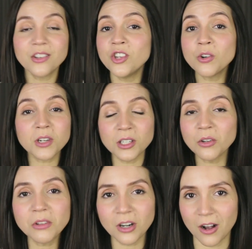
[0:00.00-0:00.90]
Digo que
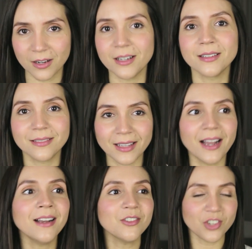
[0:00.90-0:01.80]
não troca,
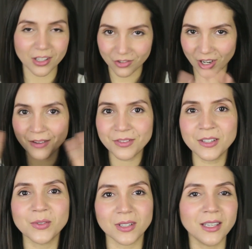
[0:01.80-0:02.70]
tá? Já, já
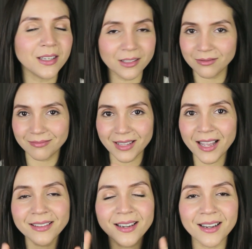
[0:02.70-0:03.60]
aviso aqui que
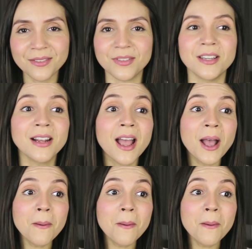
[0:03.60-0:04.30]
nada a ver.